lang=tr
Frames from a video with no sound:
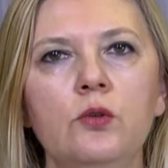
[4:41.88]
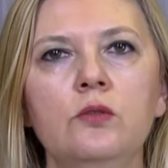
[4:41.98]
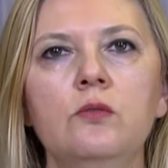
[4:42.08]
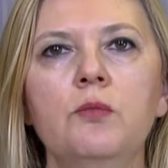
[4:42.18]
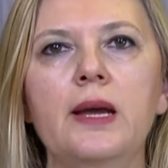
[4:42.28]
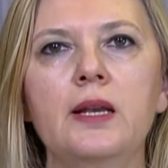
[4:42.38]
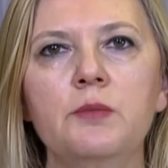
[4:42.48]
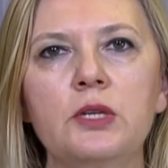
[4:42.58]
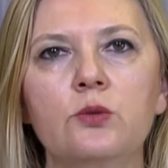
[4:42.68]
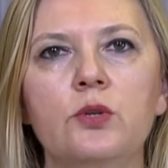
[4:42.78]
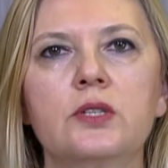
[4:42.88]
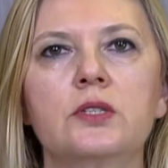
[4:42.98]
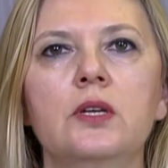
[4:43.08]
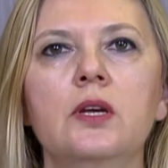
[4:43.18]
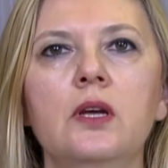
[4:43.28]
gün bekleme
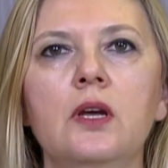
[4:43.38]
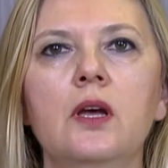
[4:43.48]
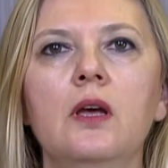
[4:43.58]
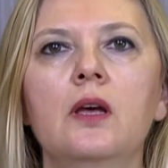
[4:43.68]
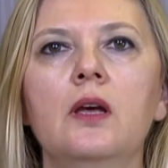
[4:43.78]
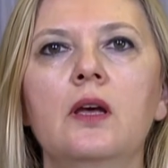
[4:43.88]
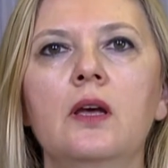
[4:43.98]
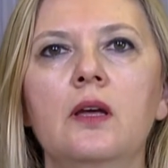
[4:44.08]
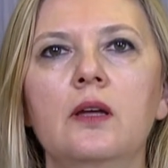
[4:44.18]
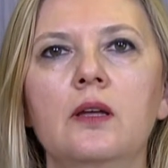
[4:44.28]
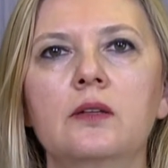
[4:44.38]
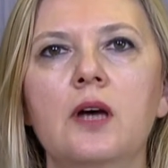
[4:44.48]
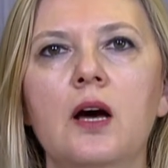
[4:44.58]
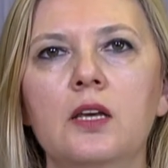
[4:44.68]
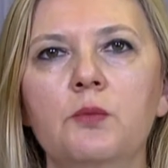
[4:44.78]
süresi e,
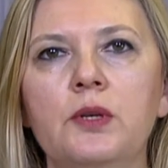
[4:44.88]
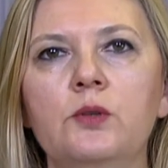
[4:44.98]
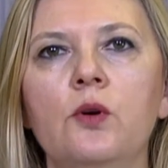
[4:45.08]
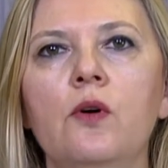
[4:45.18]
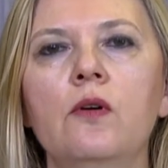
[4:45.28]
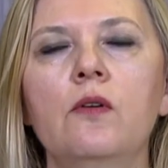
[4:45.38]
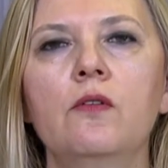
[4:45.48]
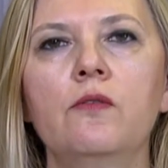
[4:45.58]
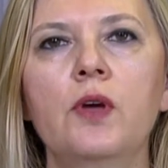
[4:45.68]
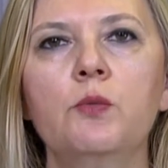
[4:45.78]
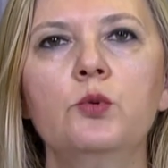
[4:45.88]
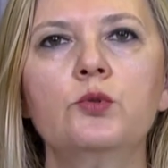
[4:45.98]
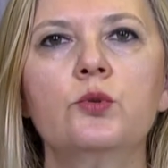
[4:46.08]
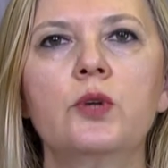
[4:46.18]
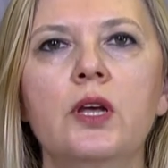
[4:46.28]
takip ediyor ve
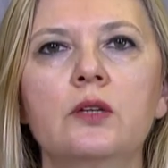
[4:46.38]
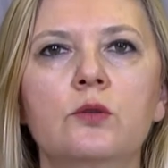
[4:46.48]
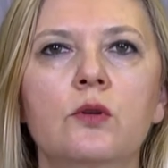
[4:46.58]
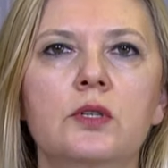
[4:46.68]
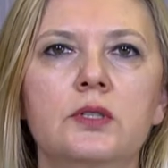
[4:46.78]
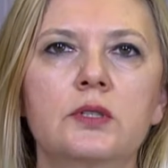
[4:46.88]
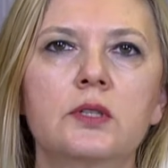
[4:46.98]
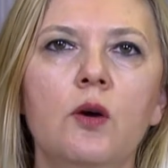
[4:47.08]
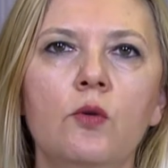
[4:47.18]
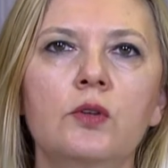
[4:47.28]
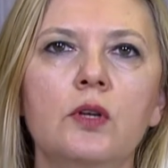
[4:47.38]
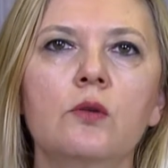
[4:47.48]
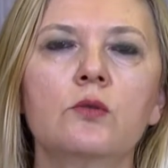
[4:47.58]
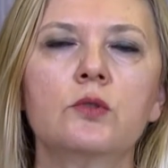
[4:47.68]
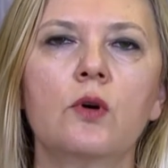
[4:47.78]
bu süre sonrasında
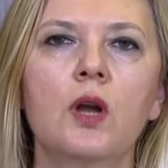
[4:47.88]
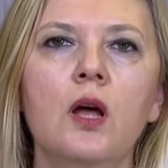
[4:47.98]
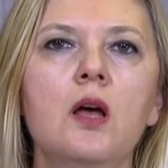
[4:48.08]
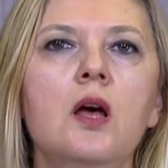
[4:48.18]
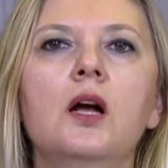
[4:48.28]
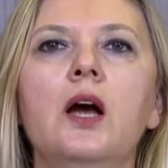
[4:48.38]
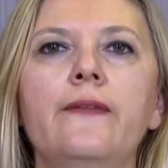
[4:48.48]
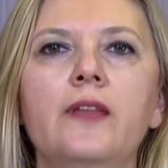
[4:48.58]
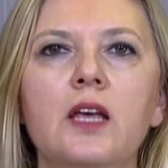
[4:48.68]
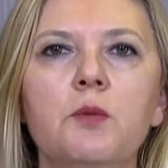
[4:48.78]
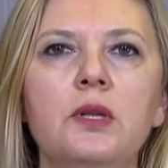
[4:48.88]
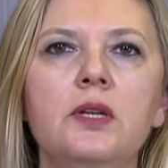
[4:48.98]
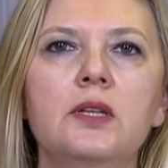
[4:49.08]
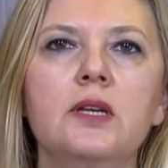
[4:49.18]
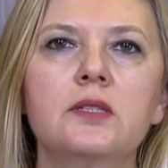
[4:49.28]
12 gün sonra kanda
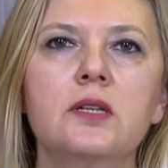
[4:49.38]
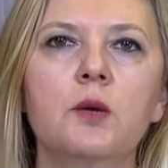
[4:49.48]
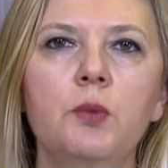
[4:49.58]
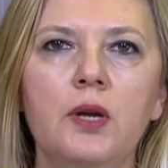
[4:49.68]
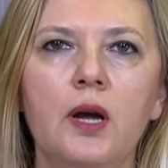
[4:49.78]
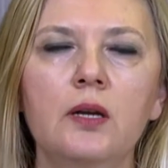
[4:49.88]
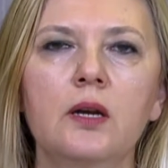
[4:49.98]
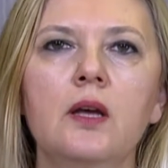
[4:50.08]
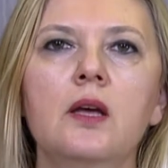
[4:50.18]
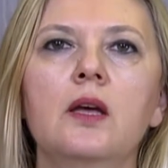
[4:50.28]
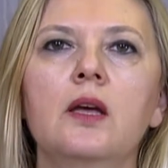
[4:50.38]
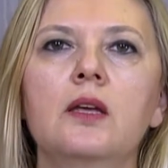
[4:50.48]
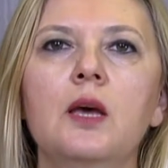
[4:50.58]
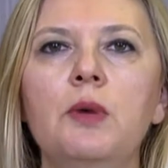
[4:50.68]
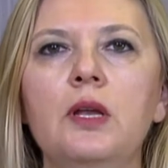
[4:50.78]
gebelik testi yaparak
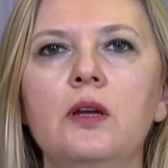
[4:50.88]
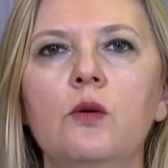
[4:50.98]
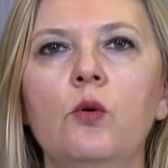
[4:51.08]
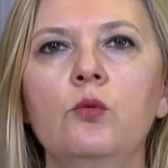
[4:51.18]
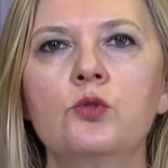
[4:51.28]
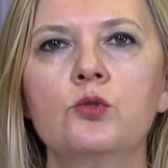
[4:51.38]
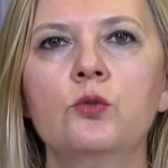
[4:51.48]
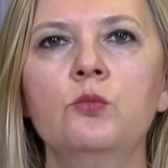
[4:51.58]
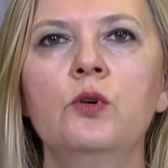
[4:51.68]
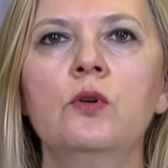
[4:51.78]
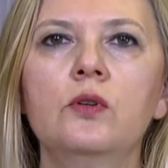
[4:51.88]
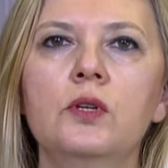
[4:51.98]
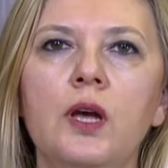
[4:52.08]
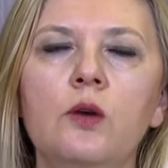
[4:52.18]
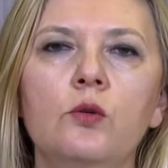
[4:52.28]
e, gebelik oluştu mu
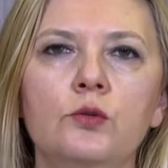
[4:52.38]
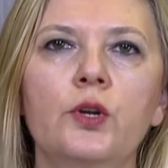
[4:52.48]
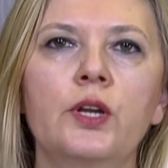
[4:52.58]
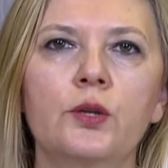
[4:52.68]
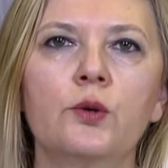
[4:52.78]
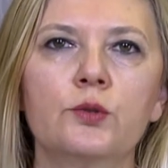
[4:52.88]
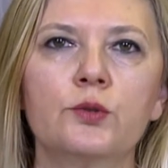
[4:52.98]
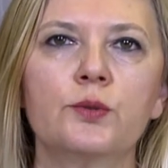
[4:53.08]
diye kontrol ediyoruz.